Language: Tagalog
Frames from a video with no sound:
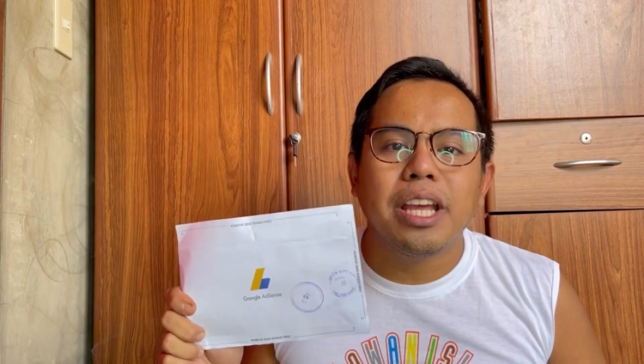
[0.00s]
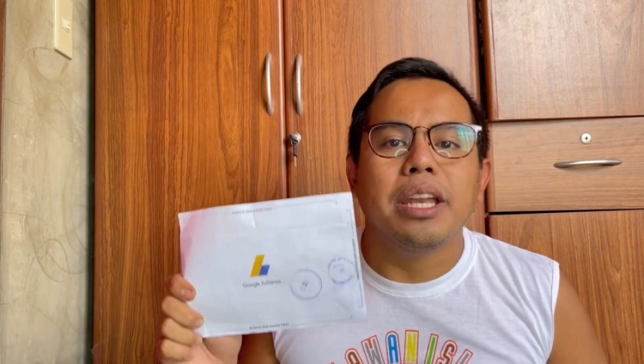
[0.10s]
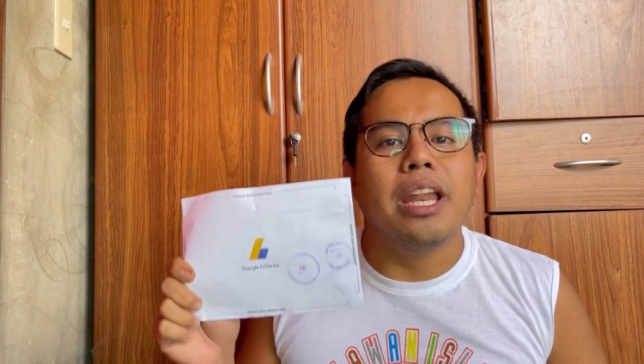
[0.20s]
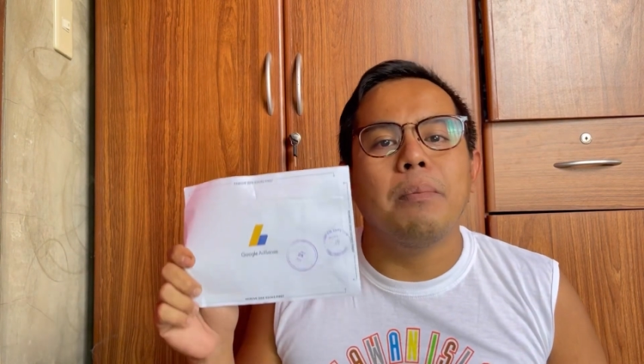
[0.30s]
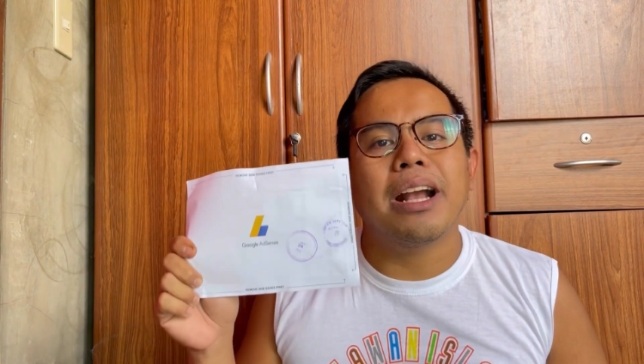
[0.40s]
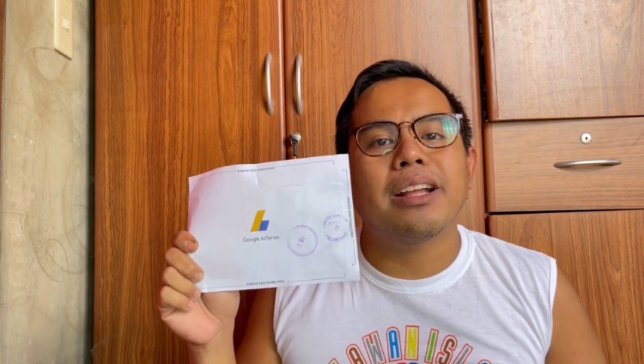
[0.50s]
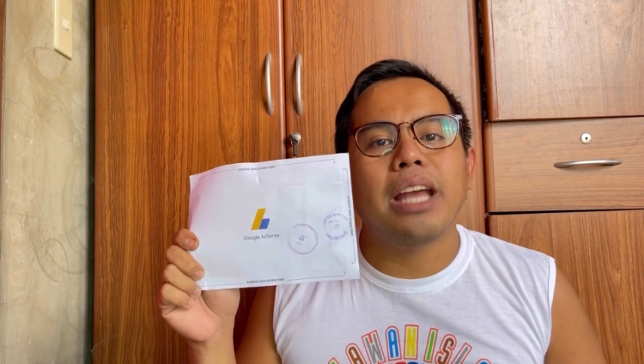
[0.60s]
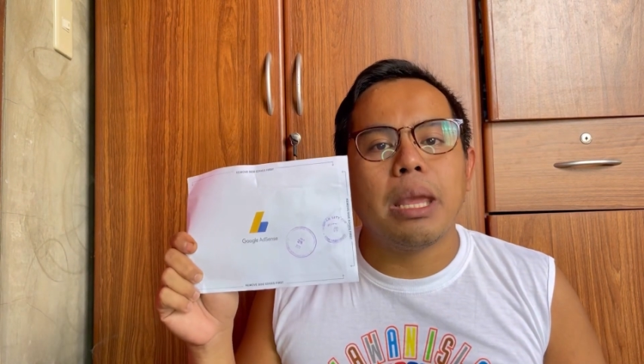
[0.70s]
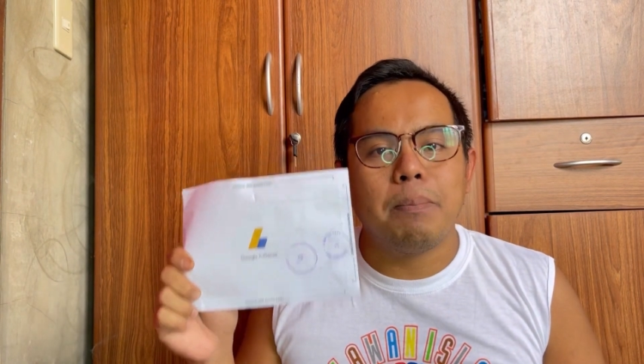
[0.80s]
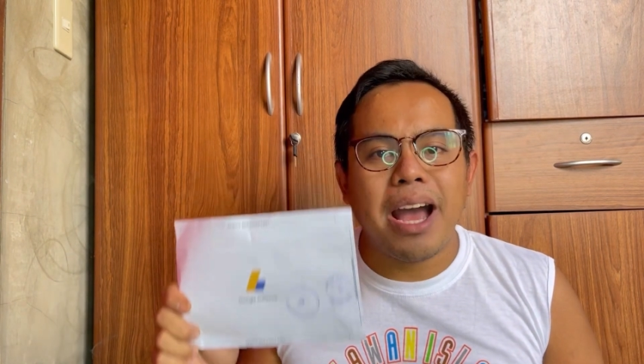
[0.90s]
na
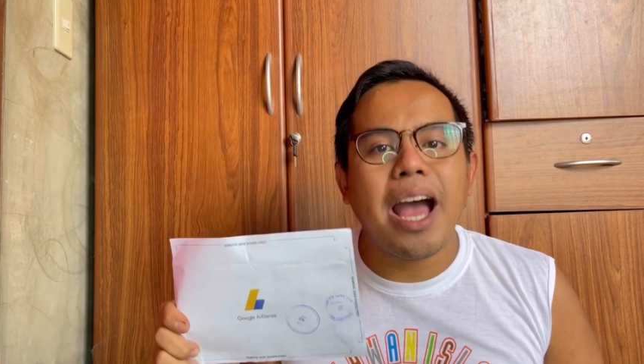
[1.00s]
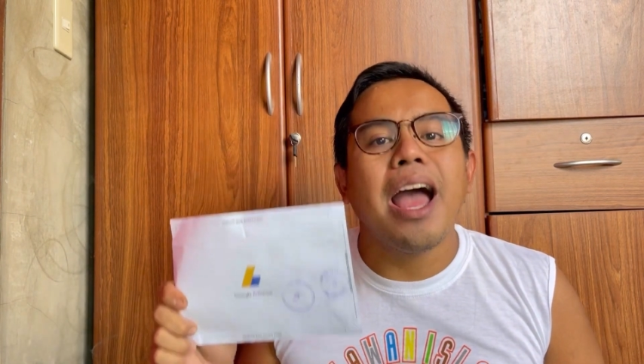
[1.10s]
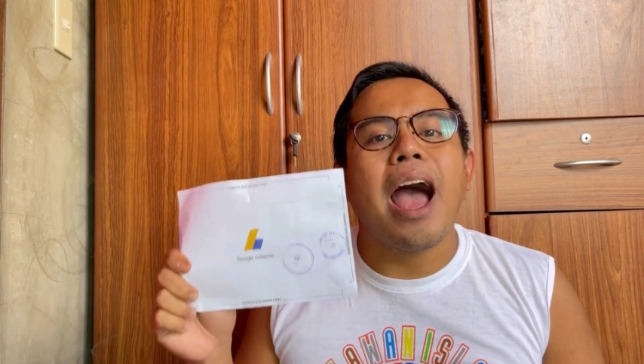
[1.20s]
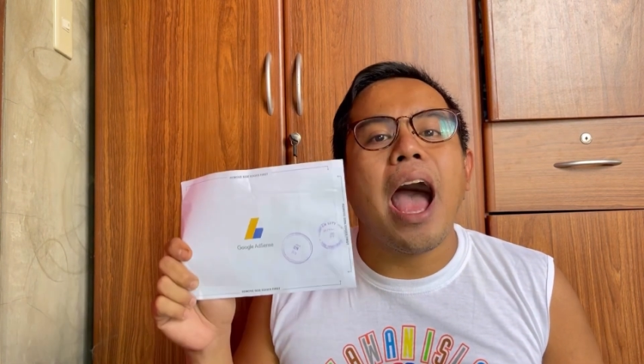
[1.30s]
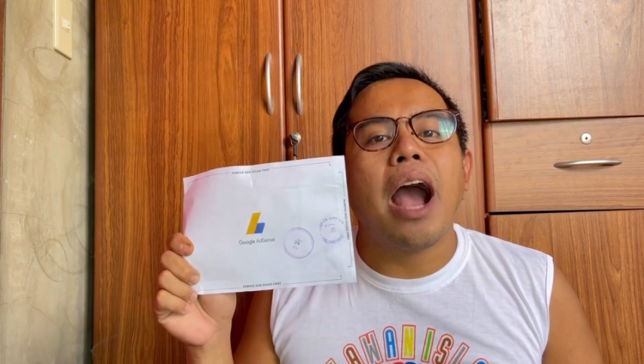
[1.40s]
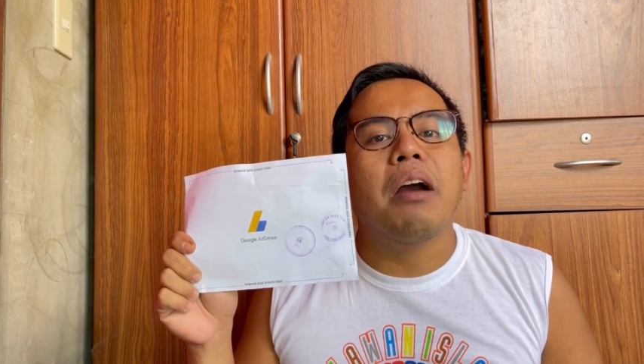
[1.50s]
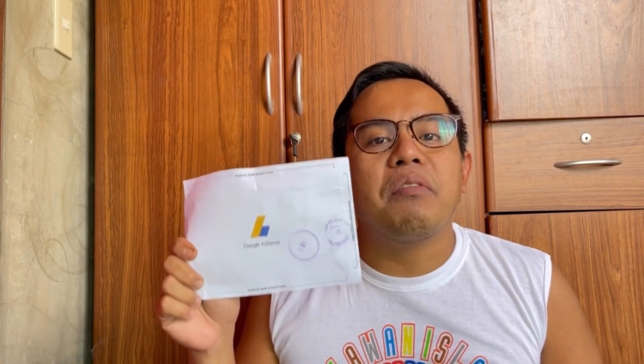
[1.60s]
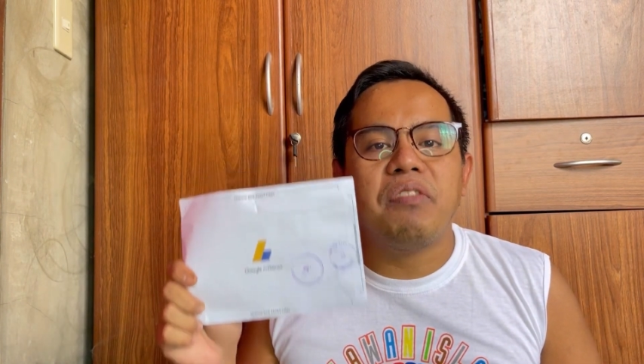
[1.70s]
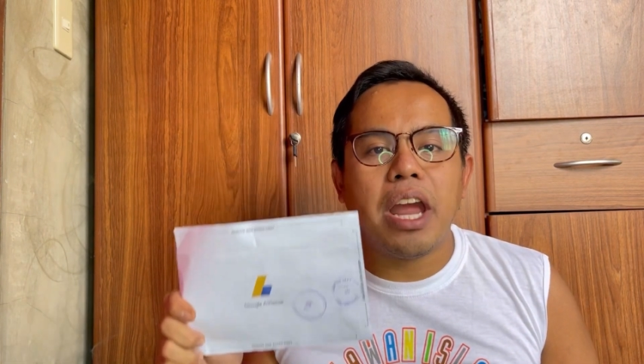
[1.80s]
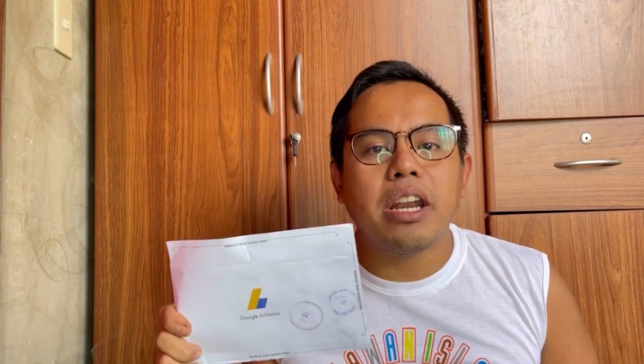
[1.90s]
magkaiba ang
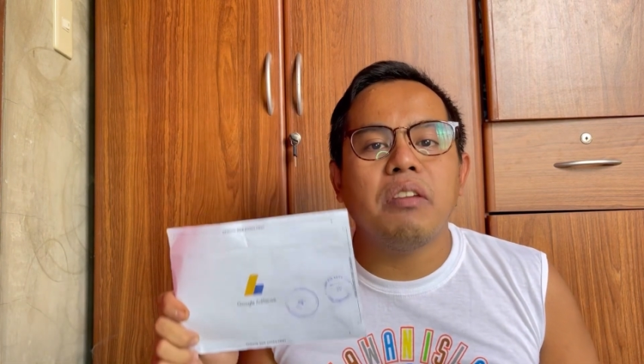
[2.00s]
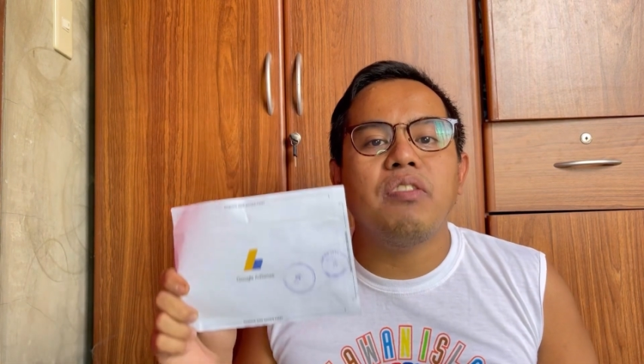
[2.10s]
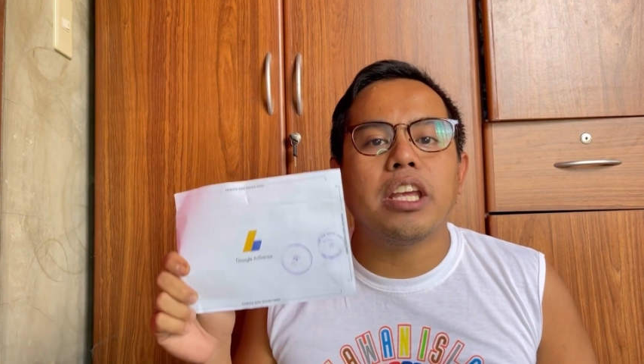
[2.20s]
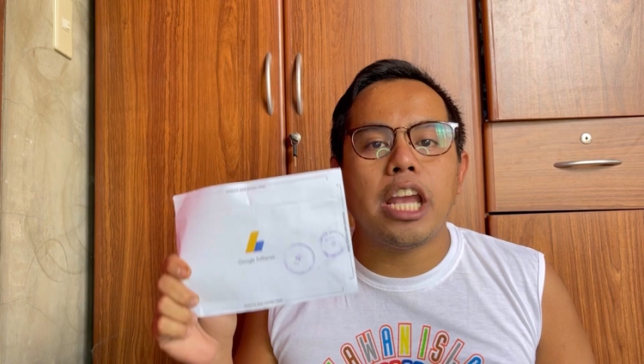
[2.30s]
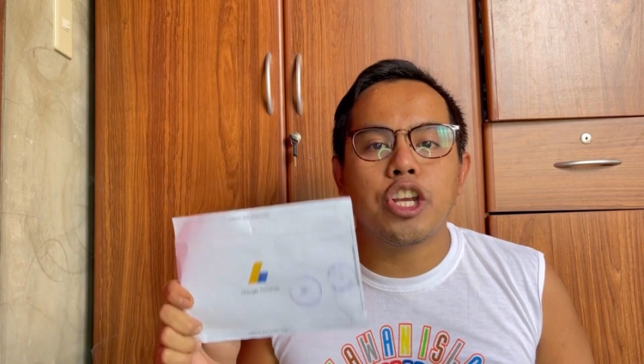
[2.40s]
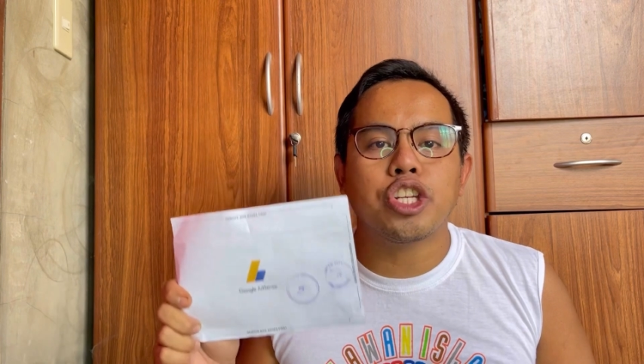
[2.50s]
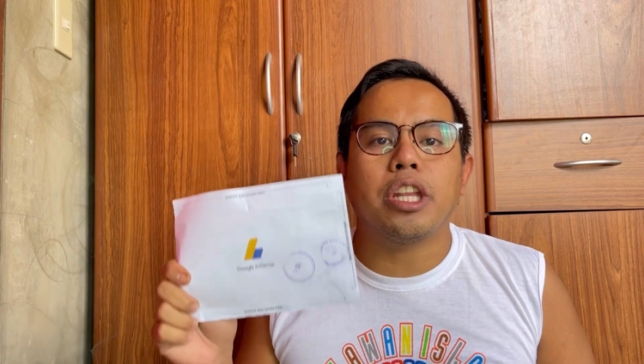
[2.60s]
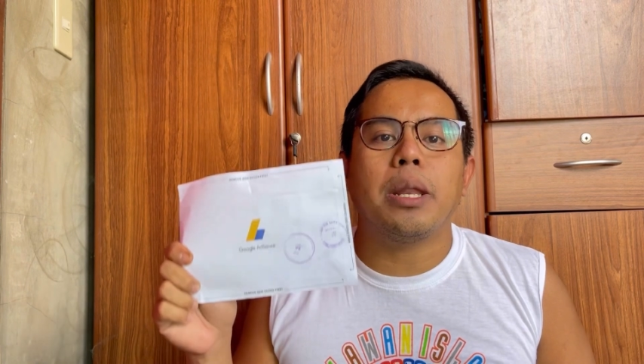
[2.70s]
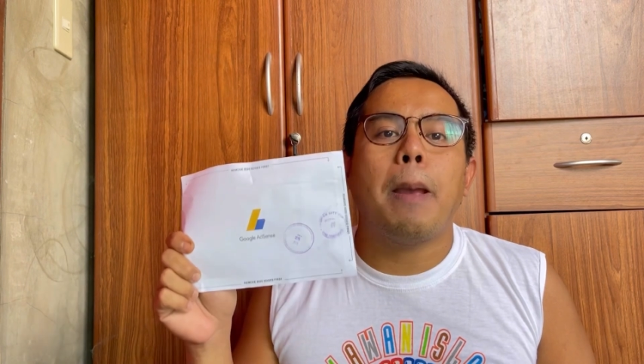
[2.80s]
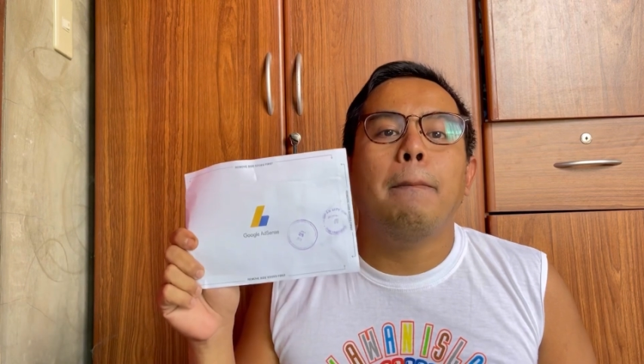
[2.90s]
verification